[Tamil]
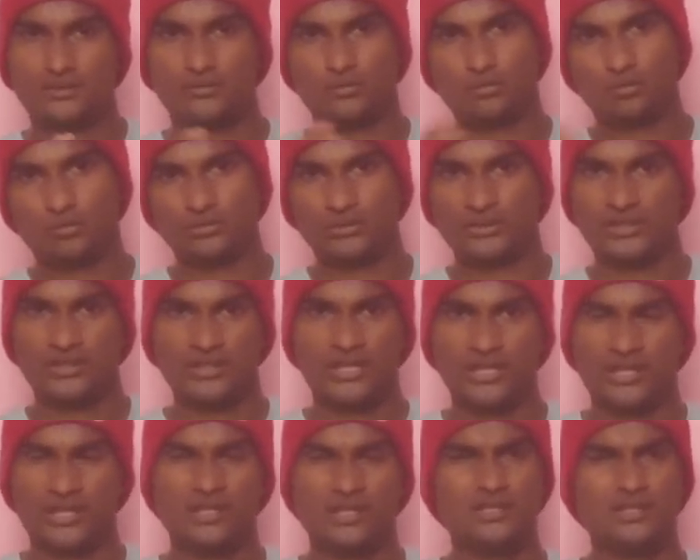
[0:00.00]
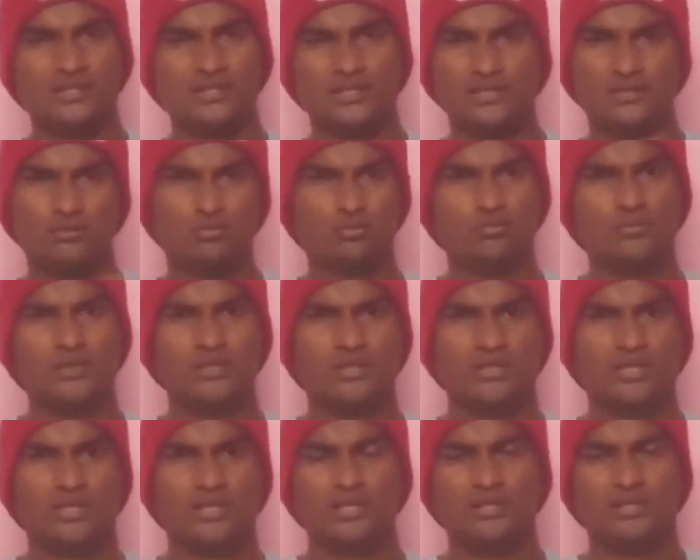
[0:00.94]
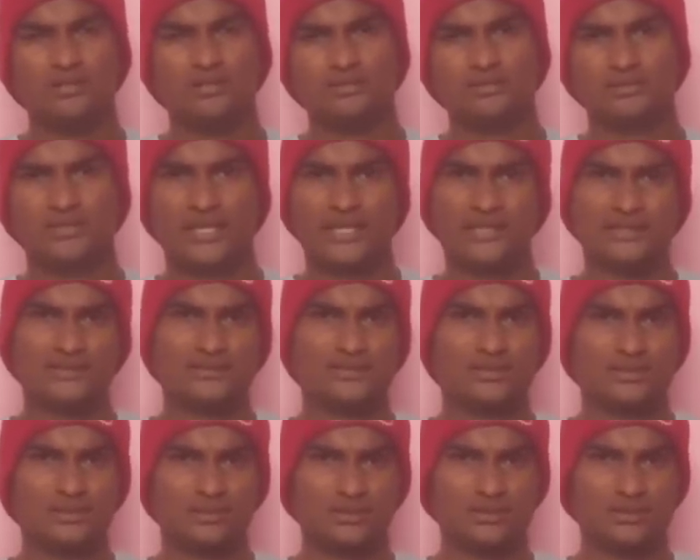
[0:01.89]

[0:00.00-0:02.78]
கோர்ஸ் ஆனால் இது உண்மை என்னென்னா சயின்ஸு